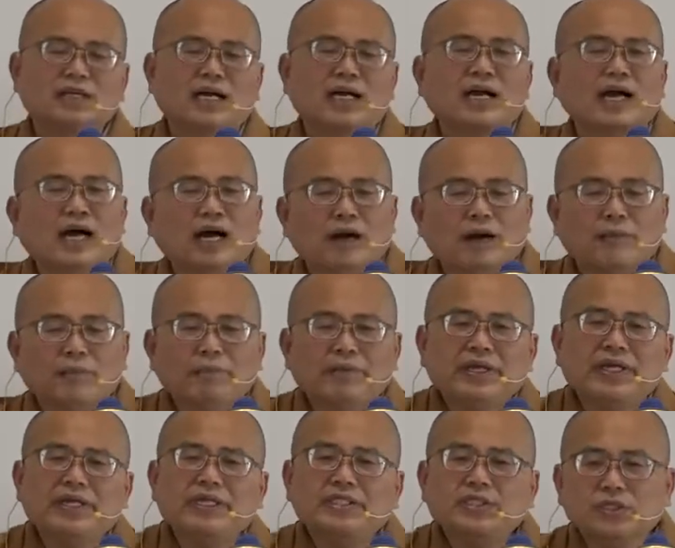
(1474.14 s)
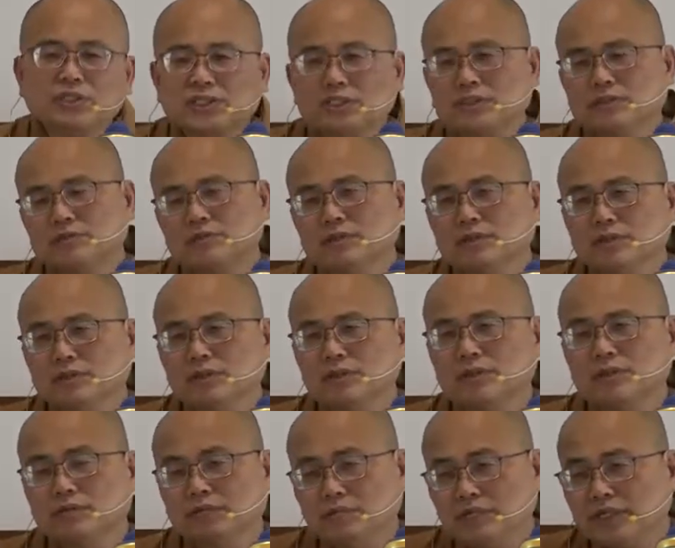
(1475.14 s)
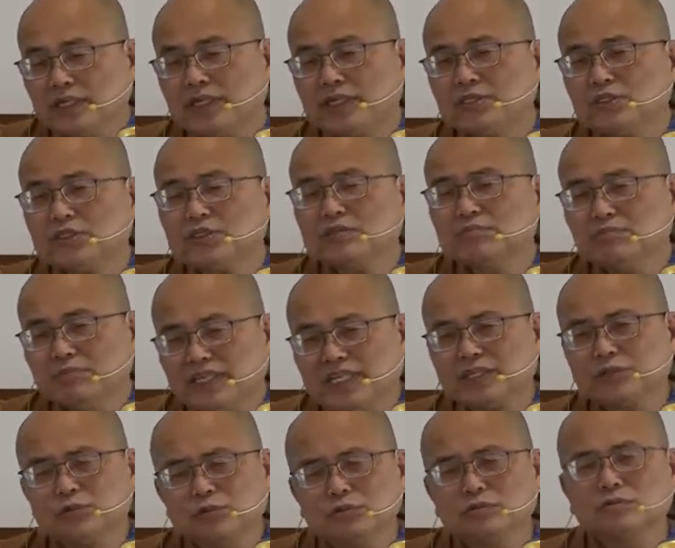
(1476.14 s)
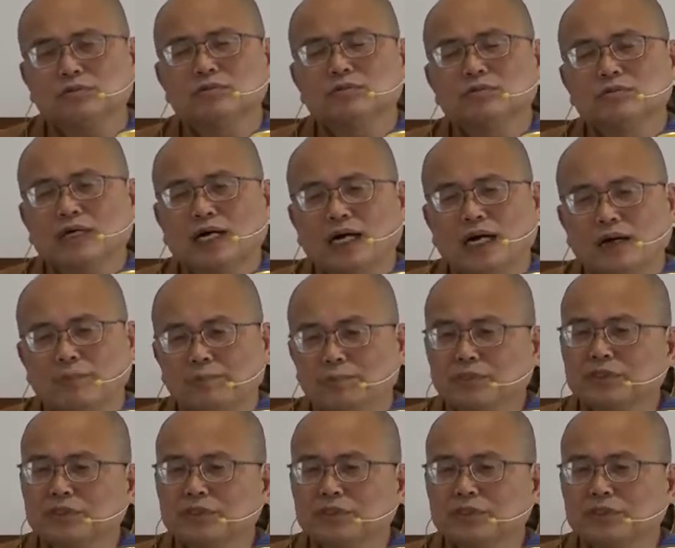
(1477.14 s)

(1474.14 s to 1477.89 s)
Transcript: 啊，灭就是灭就是灭苦啊，